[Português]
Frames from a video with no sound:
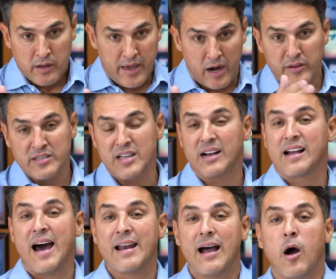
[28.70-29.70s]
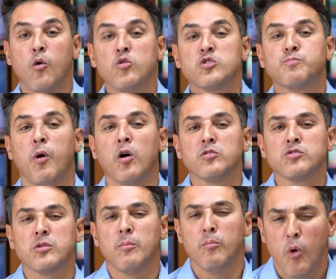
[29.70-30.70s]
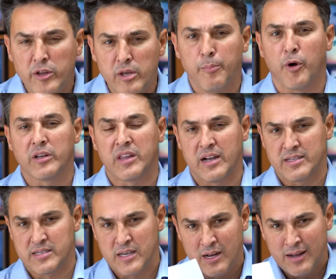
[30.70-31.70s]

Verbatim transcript: quero destacar alguns pontos muito importantes